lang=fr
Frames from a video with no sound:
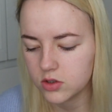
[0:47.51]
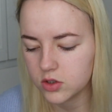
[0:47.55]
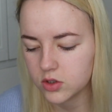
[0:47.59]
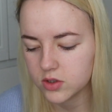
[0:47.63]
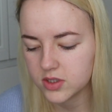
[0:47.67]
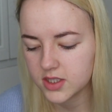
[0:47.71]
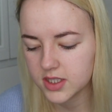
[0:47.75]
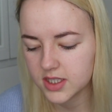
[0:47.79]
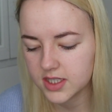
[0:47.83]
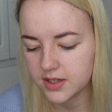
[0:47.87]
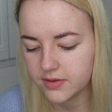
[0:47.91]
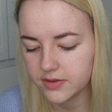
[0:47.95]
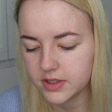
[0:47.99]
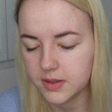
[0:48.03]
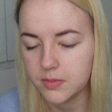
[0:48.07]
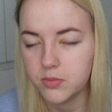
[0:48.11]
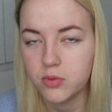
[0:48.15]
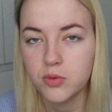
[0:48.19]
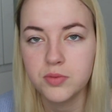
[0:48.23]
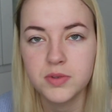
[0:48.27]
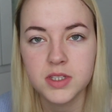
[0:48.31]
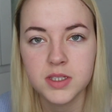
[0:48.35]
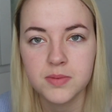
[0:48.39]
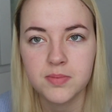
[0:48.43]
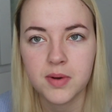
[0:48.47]
je sais qu'il y avait des
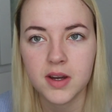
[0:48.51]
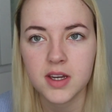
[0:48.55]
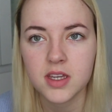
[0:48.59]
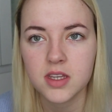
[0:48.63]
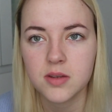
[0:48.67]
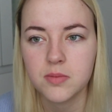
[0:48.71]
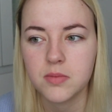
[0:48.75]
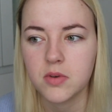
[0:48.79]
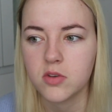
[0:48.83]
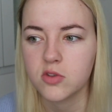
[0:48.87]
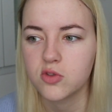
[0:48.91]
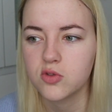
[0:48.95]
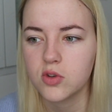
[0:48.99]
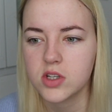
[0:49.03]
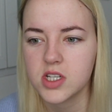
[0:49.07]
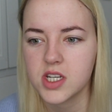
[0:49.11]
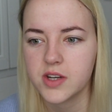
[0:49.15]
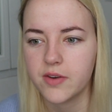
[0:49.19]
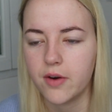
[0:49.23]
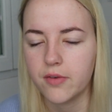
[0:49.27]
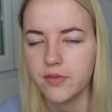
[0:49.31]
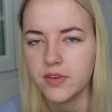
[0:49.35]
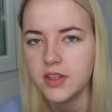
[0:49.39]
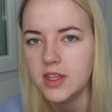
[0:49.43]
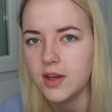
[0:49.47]
plus petits packs mais en soi
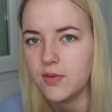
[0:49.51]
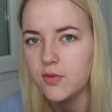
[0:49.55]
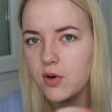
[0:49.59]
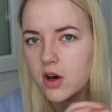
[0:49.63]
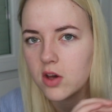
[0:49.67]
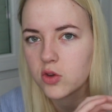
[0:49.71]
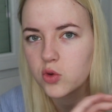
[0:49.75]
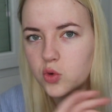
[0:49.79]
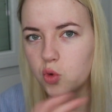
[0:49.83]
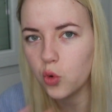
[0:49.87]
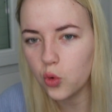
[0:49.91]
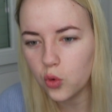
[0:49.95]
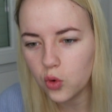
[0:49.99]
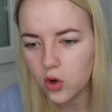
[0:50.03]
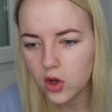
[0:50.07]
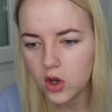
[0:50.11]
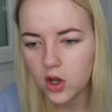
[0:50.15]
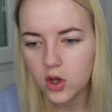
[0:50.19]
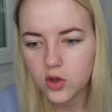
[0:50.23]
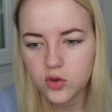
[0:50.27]
j'avais envie d'avoir tout